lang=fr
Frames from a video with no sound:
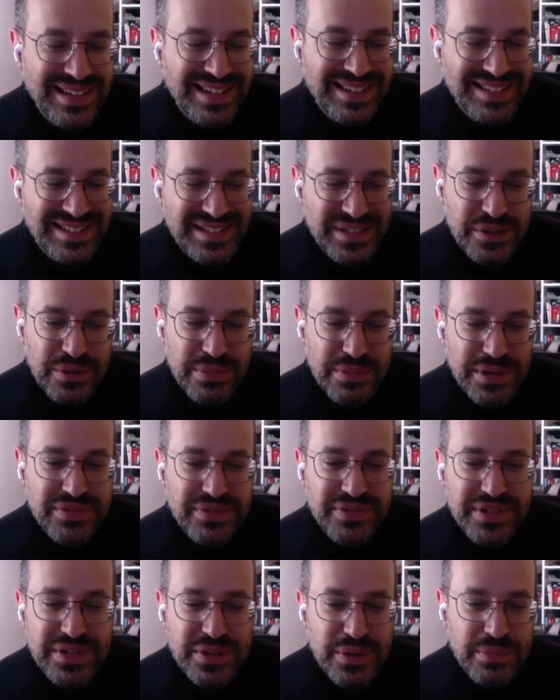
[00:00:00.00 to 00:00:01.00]
Si demain je
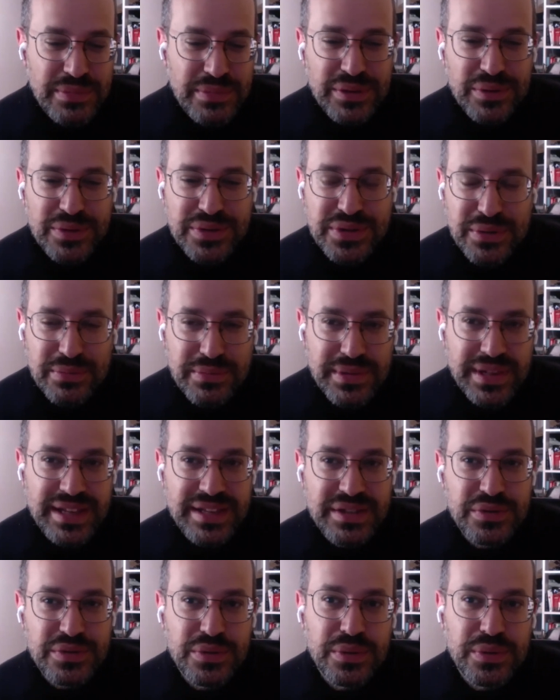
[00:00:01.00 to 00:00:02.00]
fais 100 000, 200 000
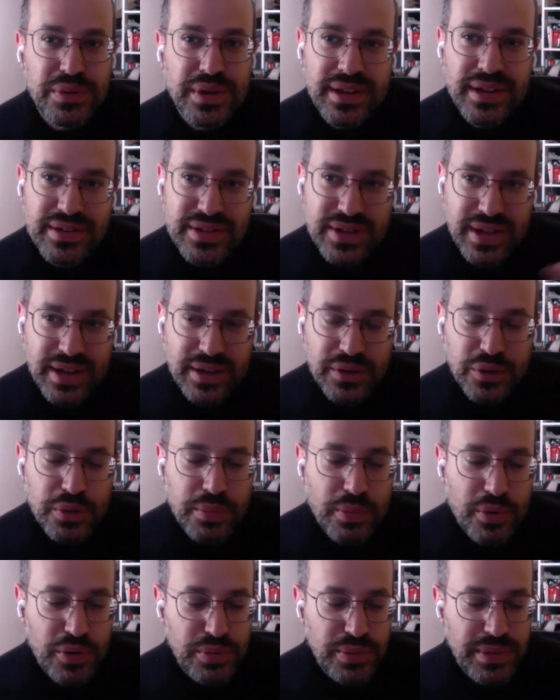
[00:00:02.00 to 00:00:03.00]
là-dessus et que je crée d'autres
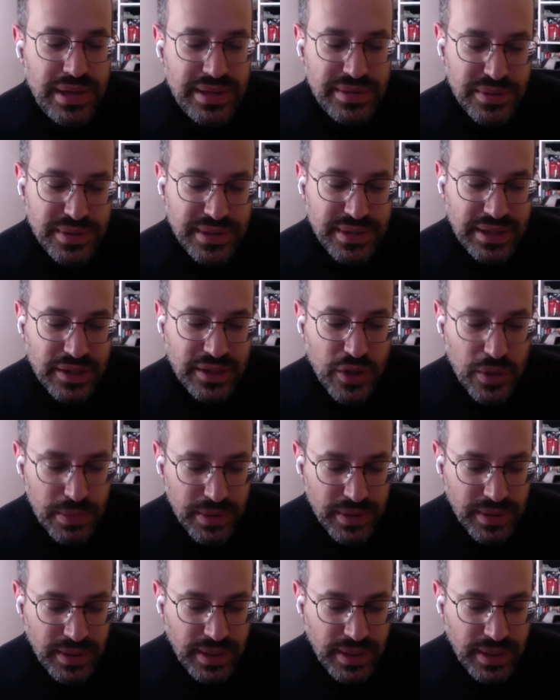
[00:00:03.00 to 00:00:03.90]
produits, là ce serait le top.